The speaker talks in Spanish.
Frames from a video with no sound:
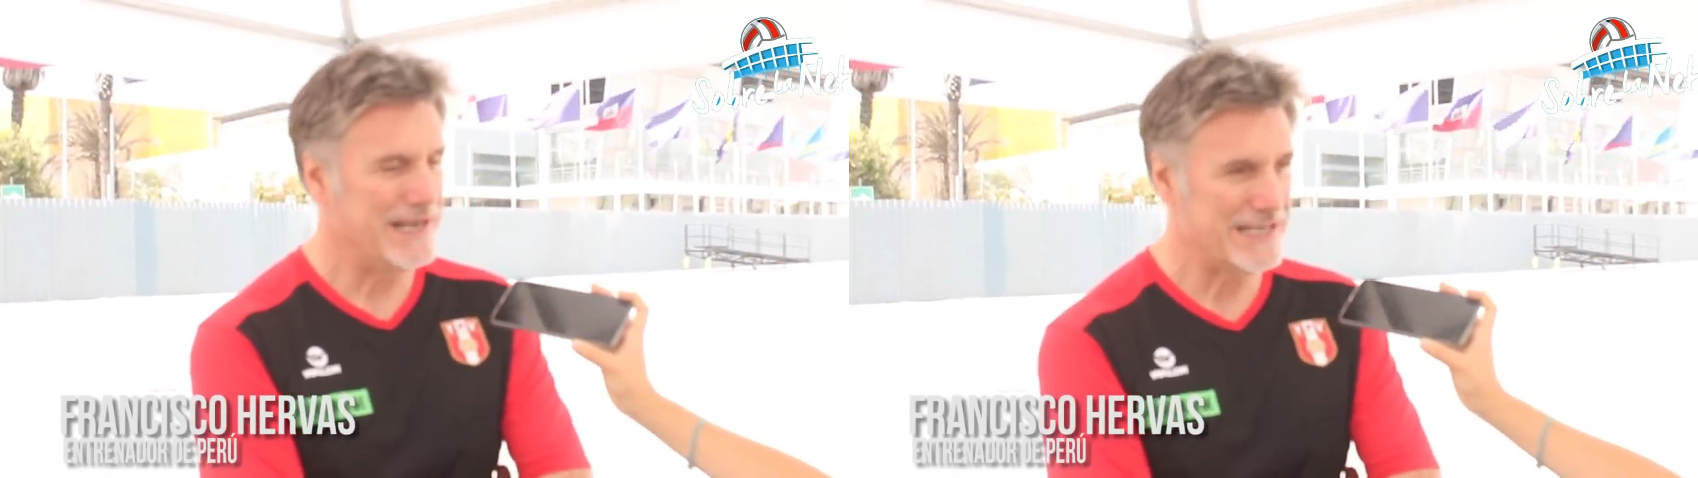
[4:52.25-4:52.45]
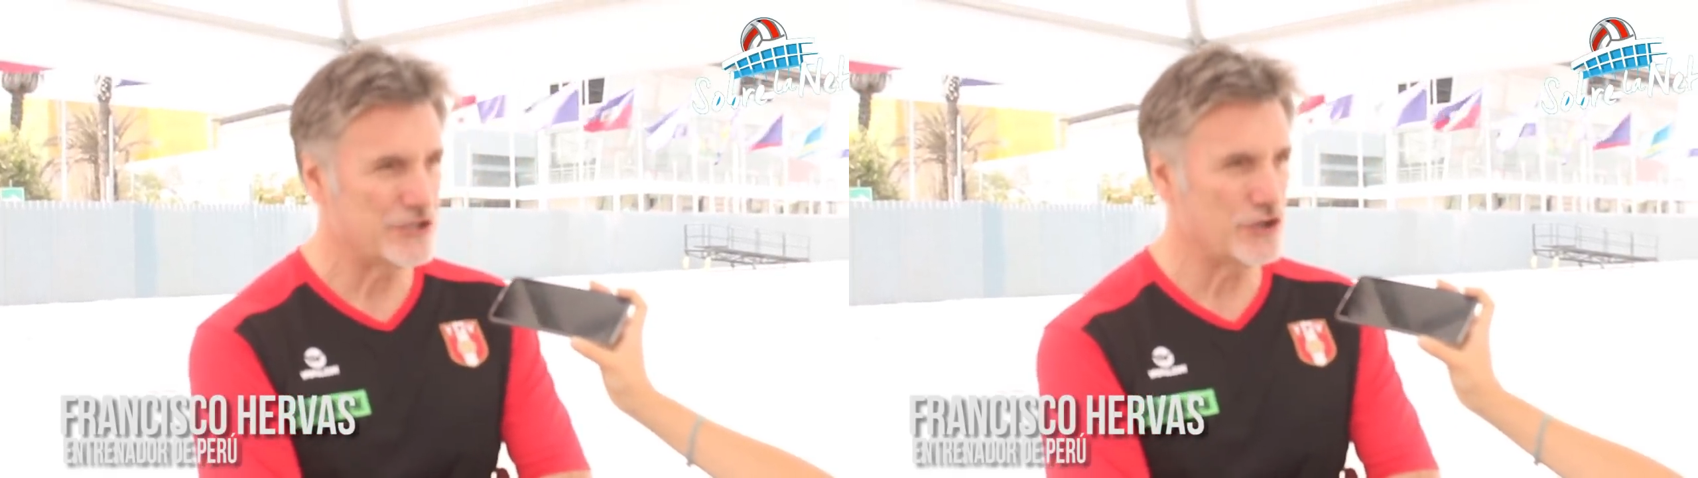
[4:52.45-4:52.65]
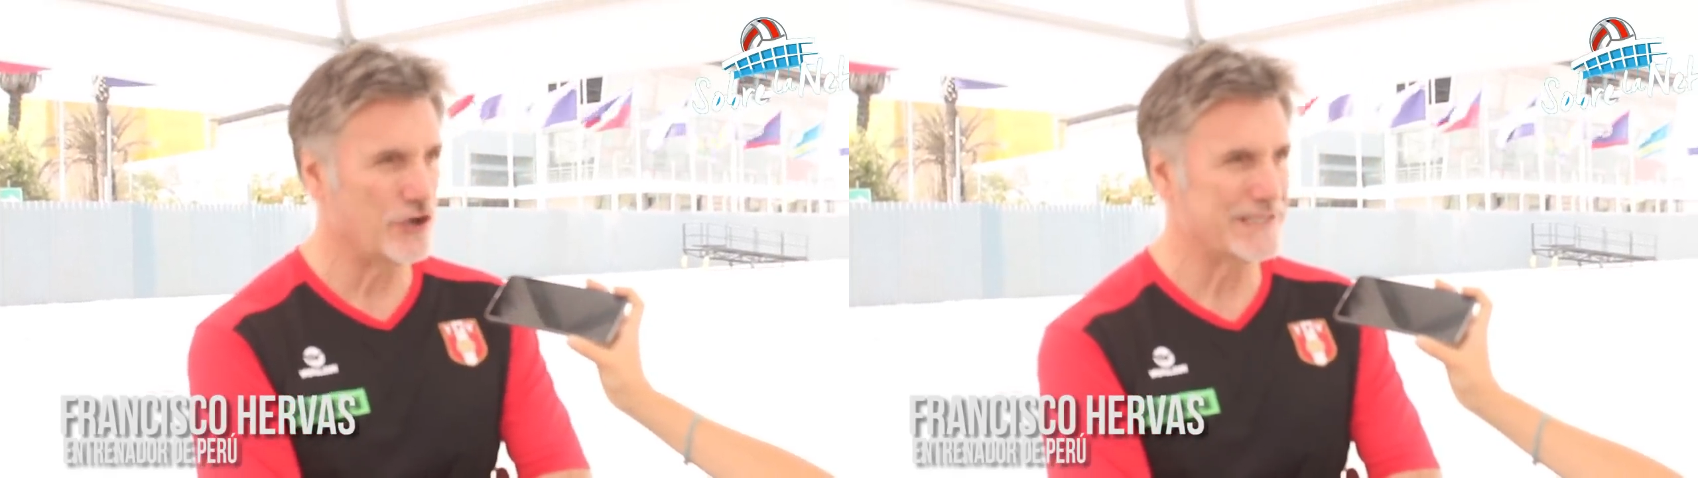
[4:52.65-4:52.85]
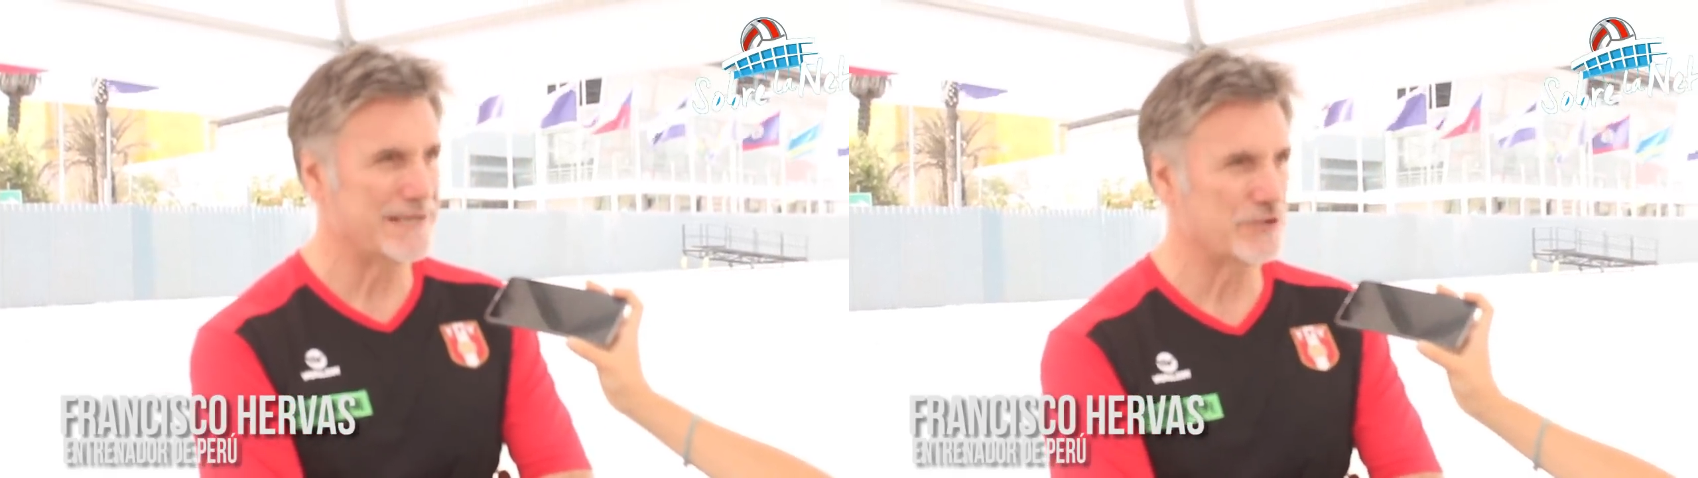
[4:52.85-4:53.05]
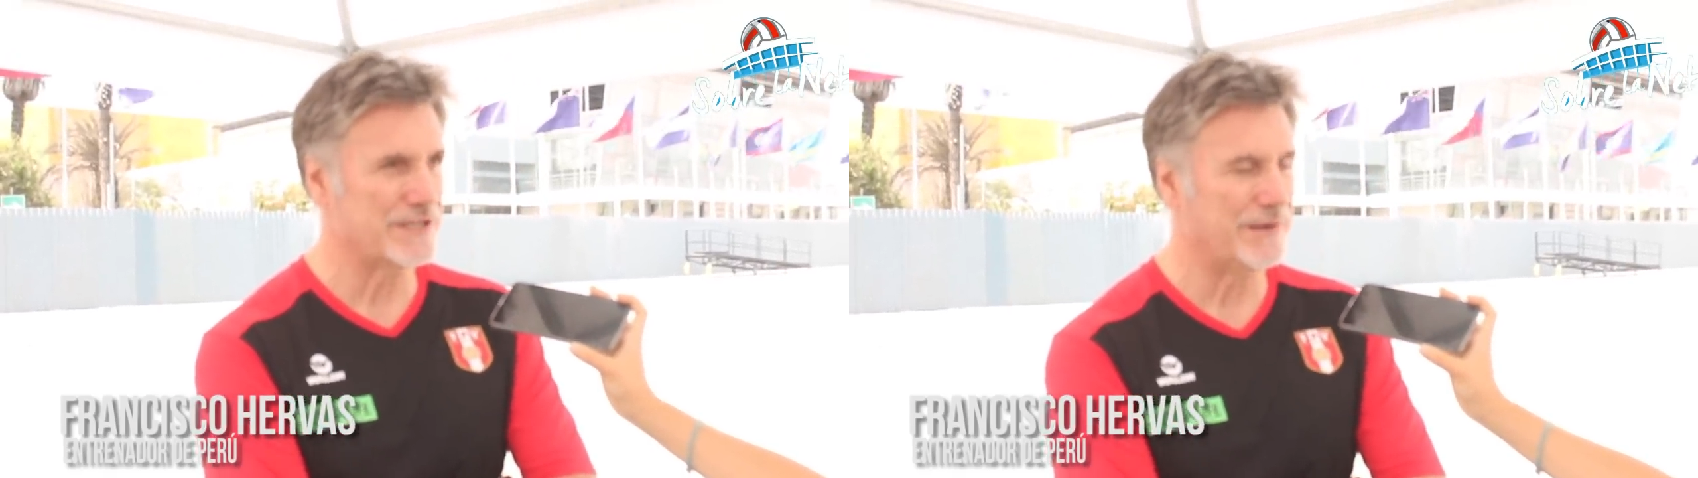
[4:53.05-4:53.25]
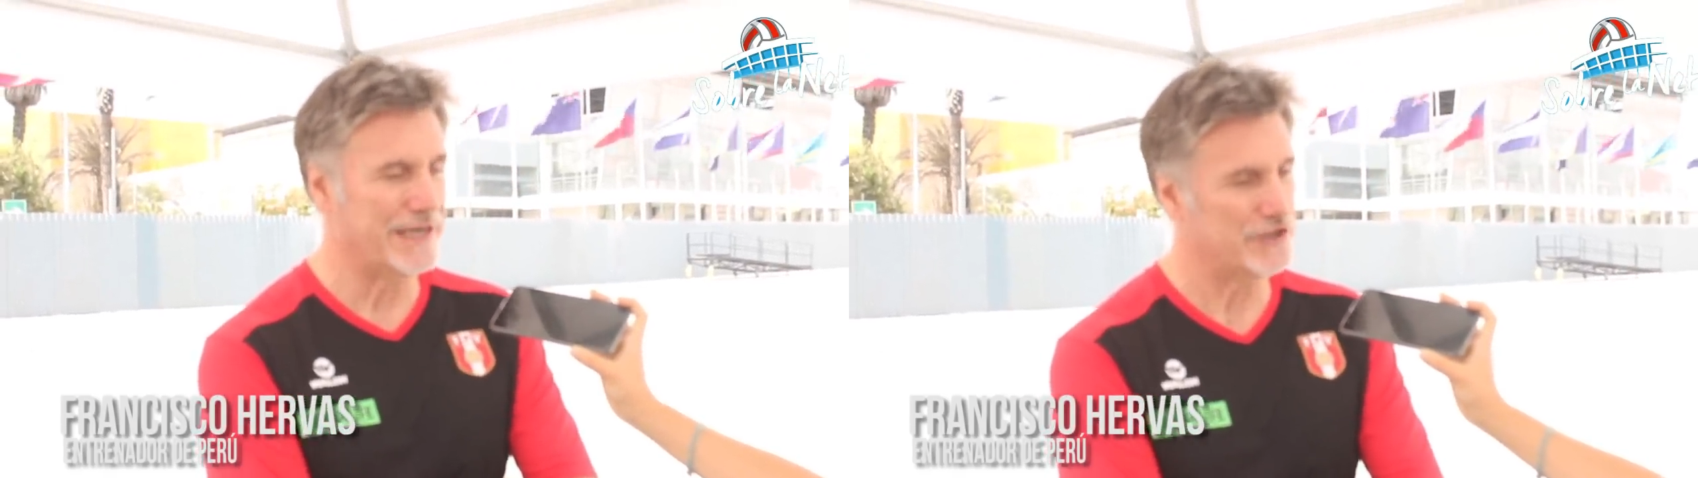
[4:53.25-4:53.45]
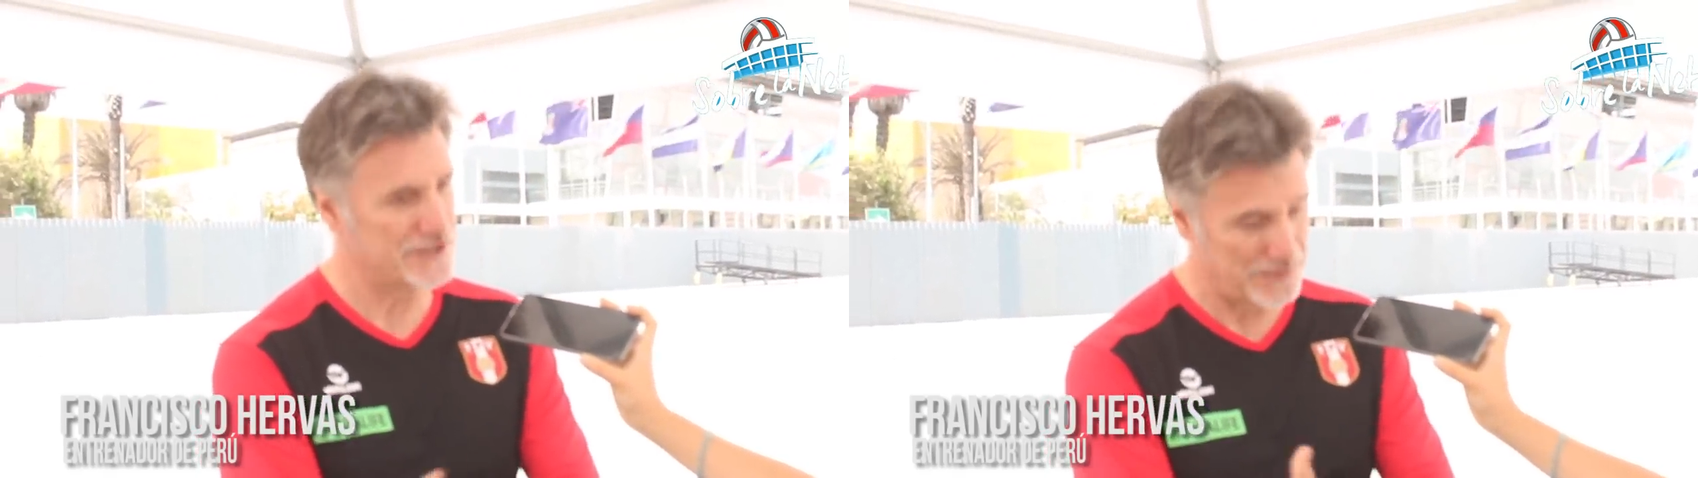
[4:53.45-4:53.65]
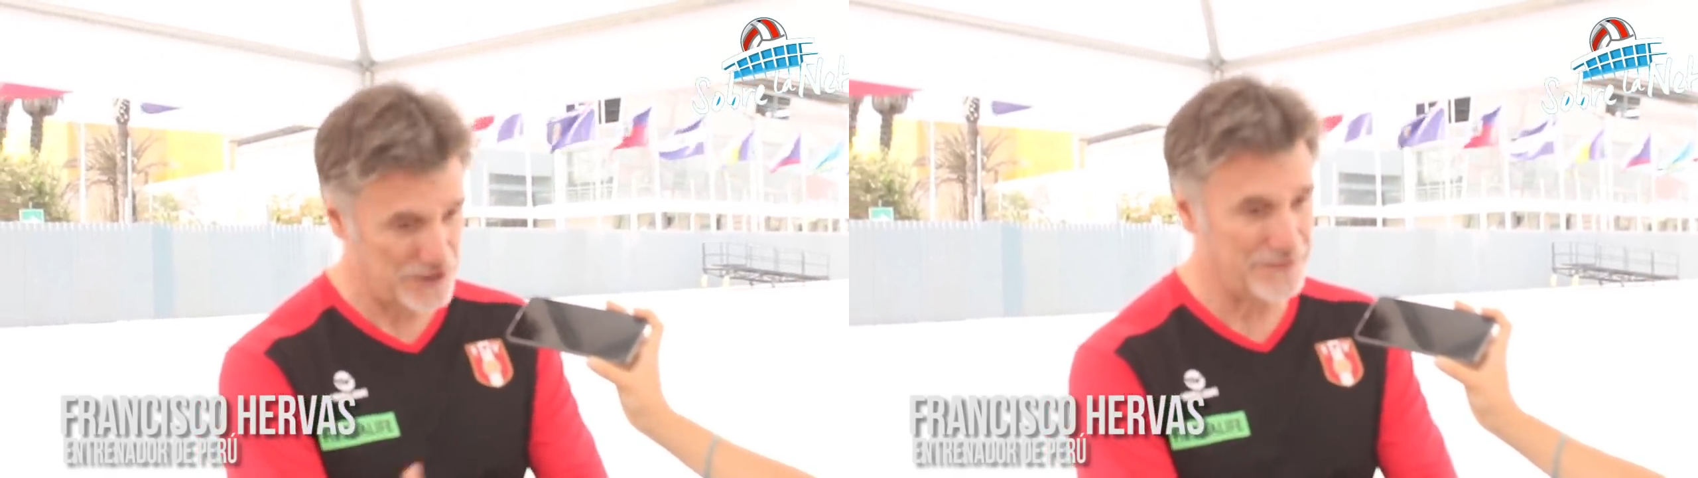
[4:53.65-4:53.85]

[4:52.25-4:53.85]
Y en eso es lo que estamos trabajando,